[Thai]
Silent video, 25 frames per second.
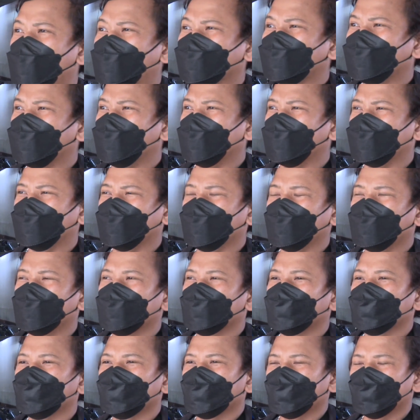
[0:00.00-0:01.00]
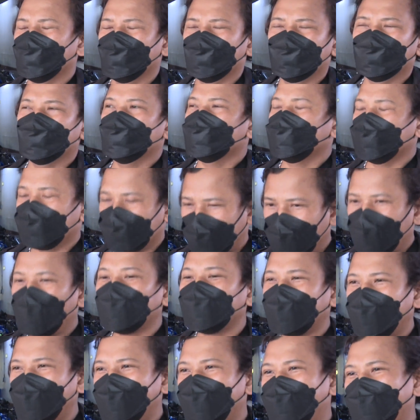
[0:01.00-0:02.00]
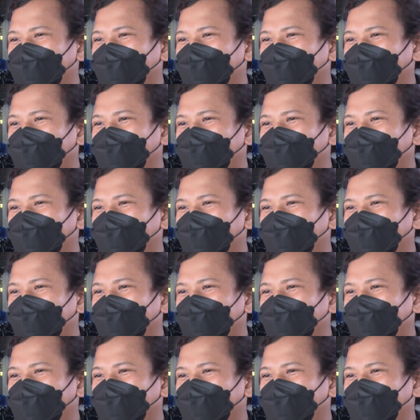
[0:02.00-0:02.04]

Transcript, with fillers: ที่บางซื่อก็คงจะ